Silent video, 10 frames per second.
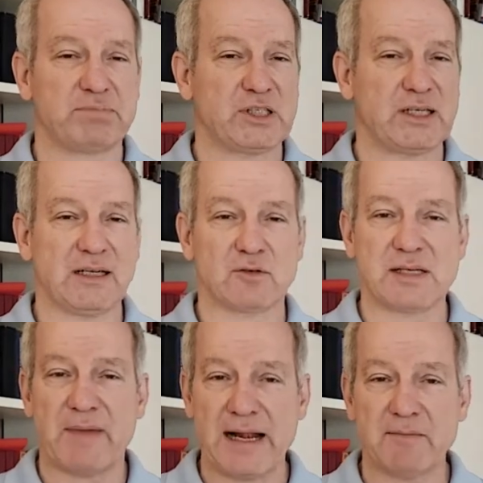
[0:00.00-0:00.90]
besteht aus
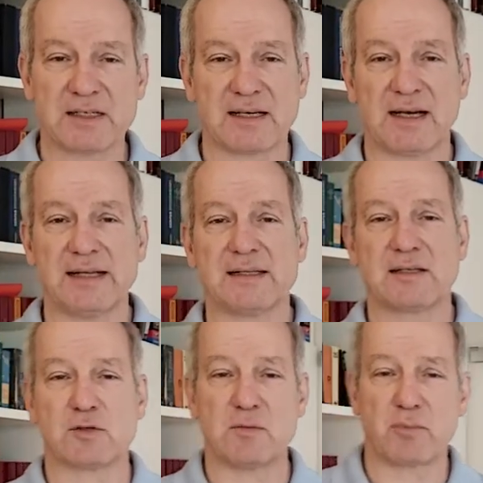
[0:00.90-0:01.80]
dem Helm des Heils,
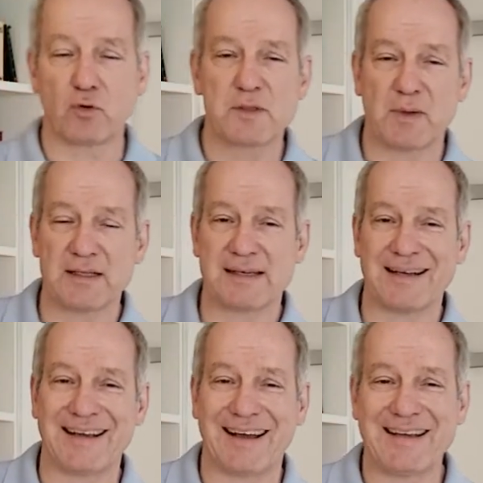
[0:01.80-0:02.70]
aus dem Brustpanzer
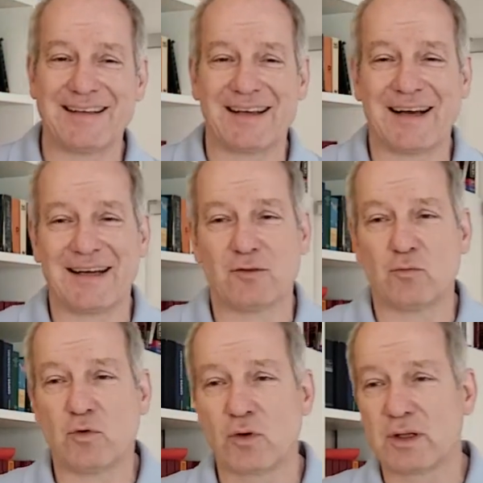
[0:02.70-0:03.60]
der Gerechtigkeit,
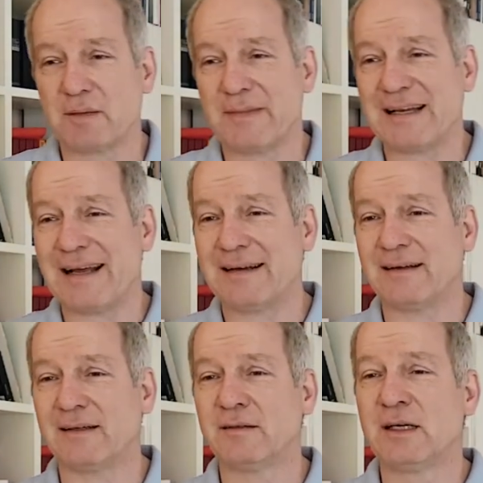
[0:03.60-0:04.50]
umgürtet mit
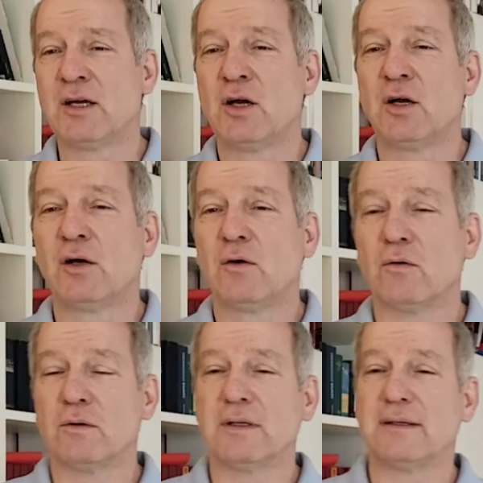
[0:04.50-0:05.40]
Lenden
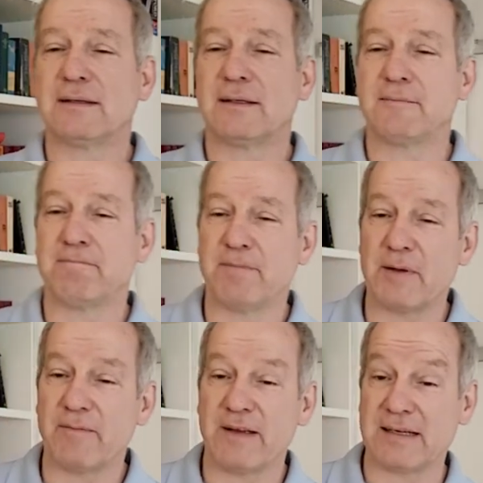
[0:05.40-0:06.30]
und ähm,
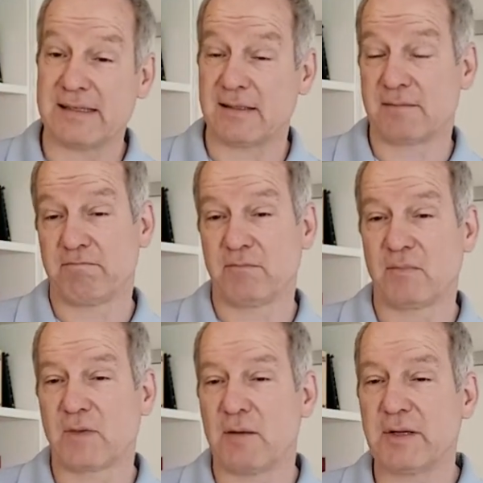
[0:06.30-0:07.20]
im Vers,
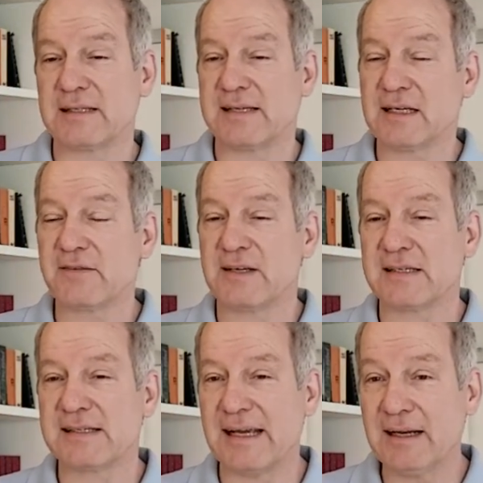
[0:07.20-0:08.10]
Kapitel 6,
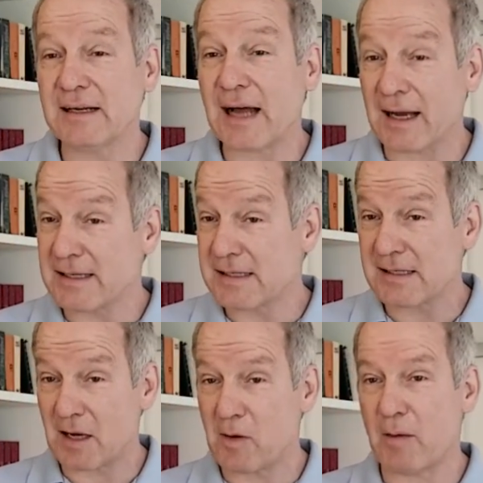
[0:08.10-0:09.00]
Vers 10 heißt
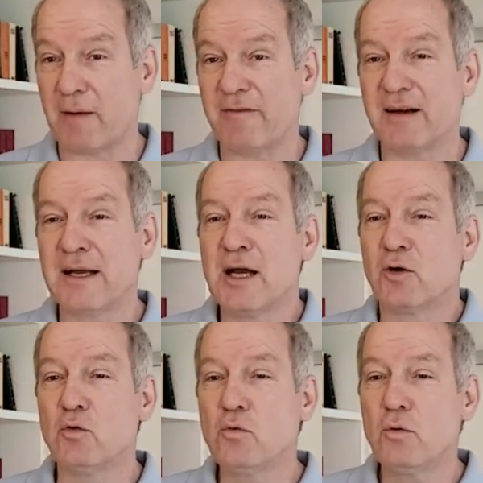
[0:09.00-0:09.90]
es aber am Anfang,
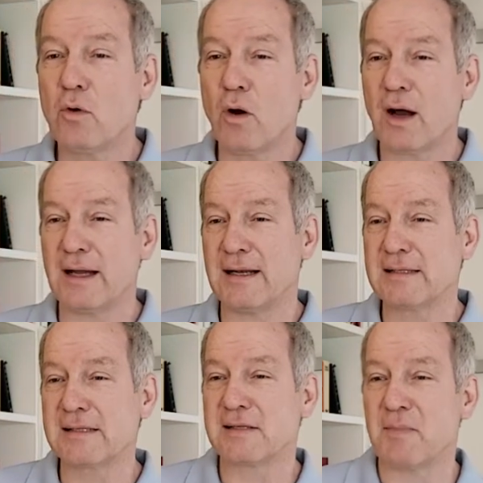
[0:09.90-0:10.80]
nun noch ein
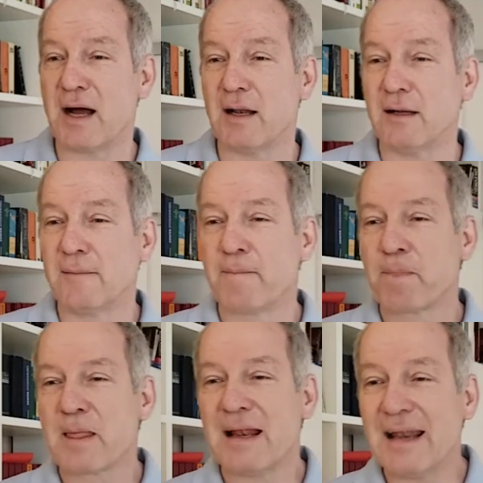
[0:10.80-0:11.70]
letztes Mal,
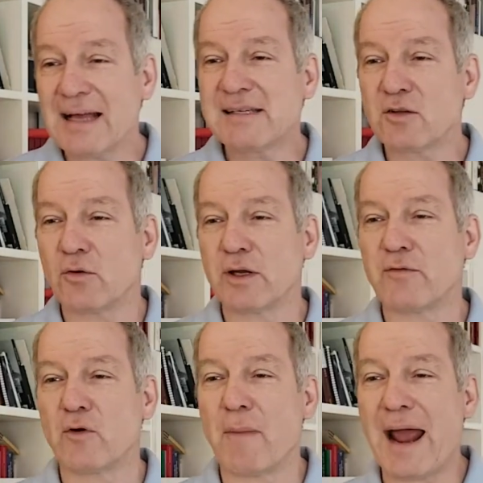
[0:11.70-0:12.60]
lasst euch
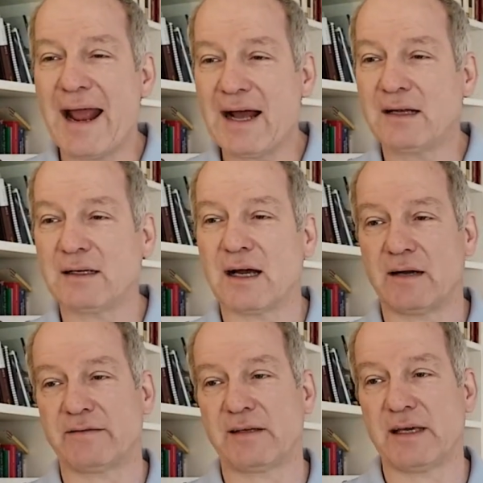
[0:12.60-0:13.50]
vom Herrn
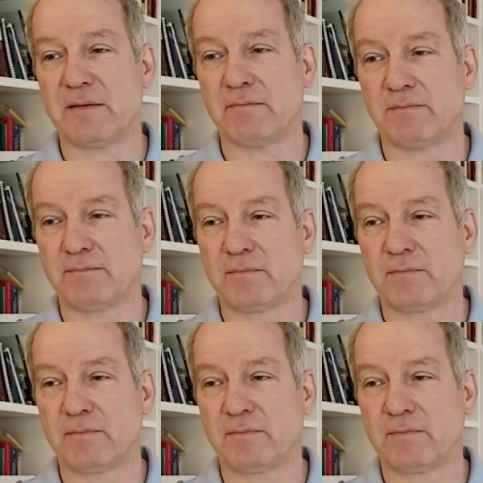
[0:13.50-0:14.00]
Kraft geben.